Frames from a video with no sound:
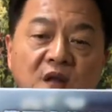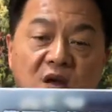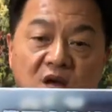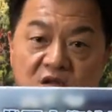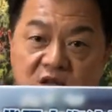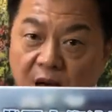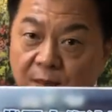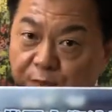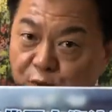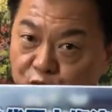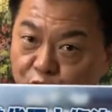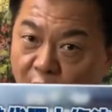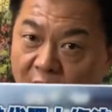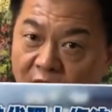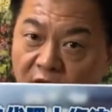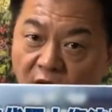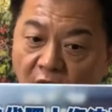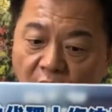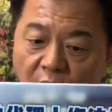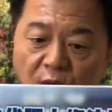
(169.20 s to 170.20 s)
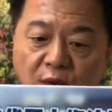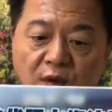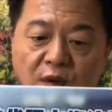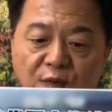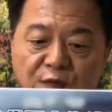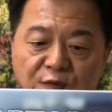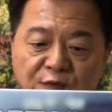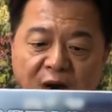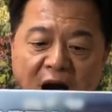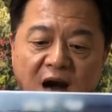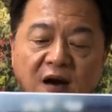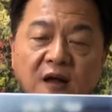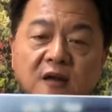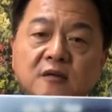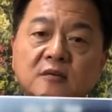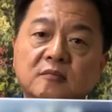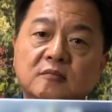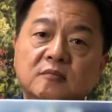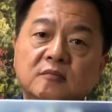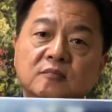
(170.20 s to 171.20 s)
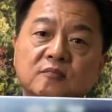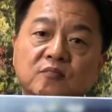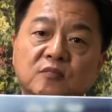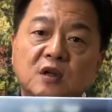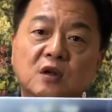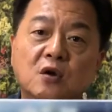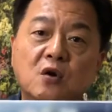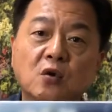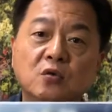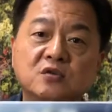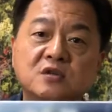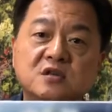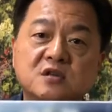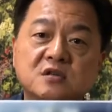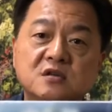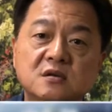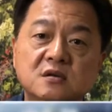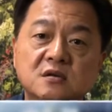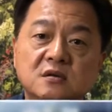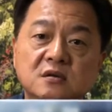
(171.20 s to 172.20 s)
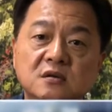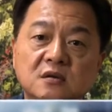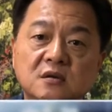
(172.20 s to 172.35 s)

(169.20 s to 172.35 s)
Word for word: 这还不算哦，法人，你的公司、